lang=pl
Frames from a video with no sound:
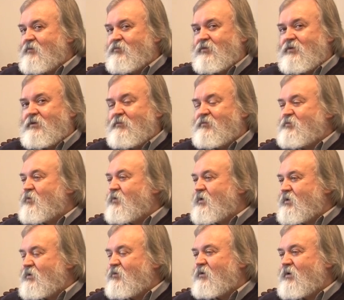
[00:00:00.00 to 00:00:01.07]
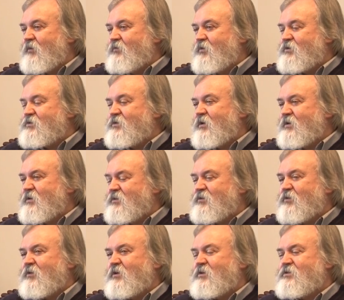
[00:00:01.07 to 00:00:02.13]
Były tam zbiory etnograficzne,
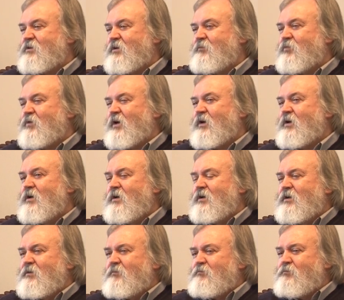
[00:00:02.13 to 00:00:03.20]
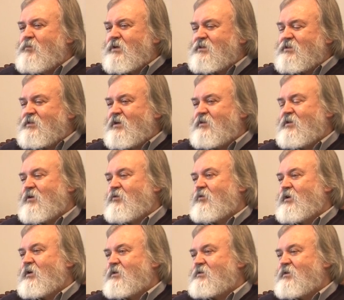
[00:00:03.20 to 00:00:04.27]
historyczne, była bezcenna
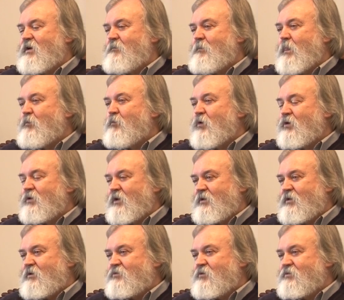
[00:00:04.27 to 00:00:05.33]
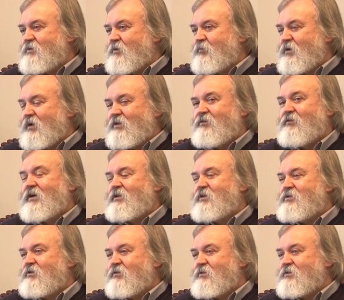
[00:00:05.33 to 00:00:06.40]
kolekcja monet licząca ponad
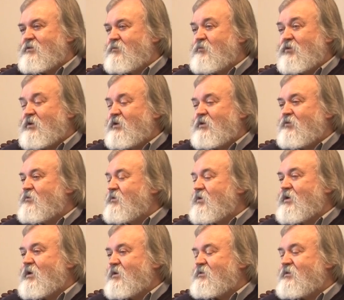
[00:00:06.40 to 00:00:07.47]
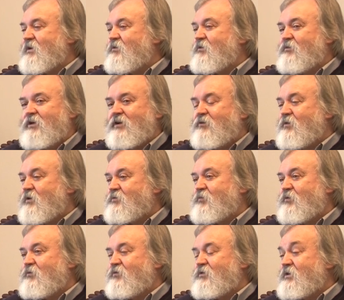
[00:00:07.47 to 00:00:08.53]
2000. Monety od XI wieku aż
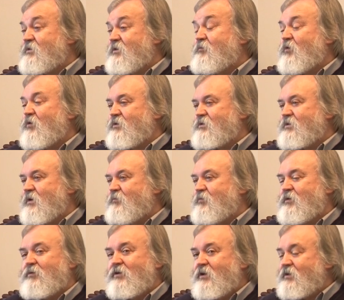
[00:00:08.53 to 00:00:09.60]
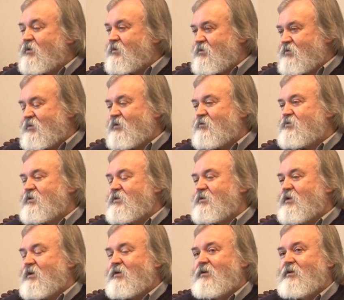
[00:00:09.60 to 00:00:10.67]
po XX polskie. Były monety też
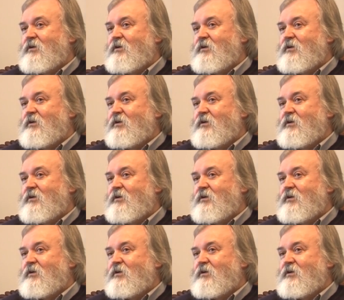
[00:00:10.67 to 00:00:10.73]
starożytne.